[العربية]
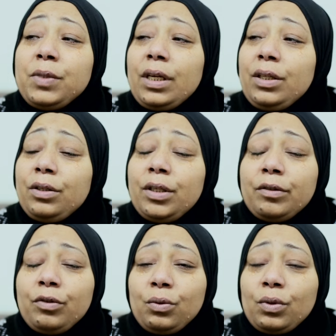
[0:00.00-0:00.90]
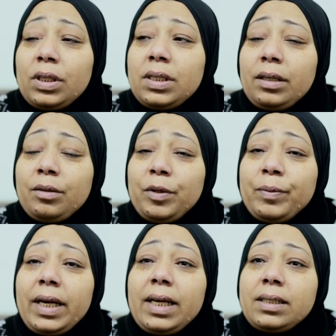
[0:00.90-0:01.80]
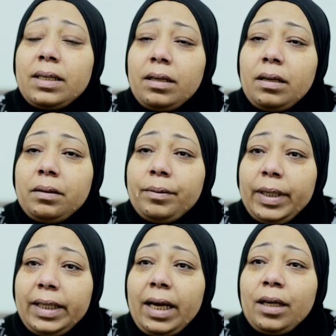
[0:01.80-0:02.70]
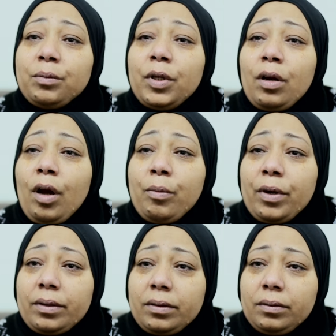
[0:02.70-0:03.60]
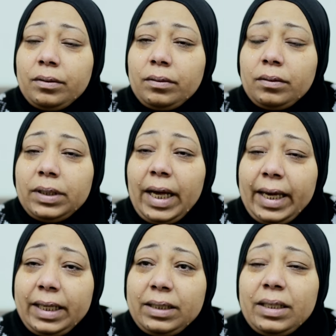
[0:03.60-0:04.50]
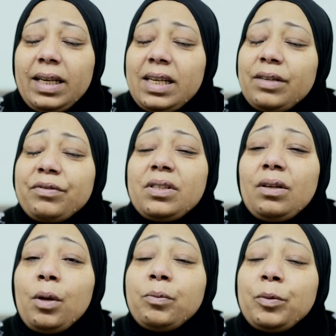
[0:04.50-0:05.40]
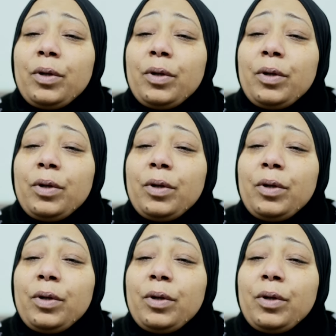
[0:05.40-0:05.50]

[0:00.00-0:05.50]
مسكت التليفون واتصلت بالمركز هنا بتأكد من الخبر اتأكدت للأسف اتصدمت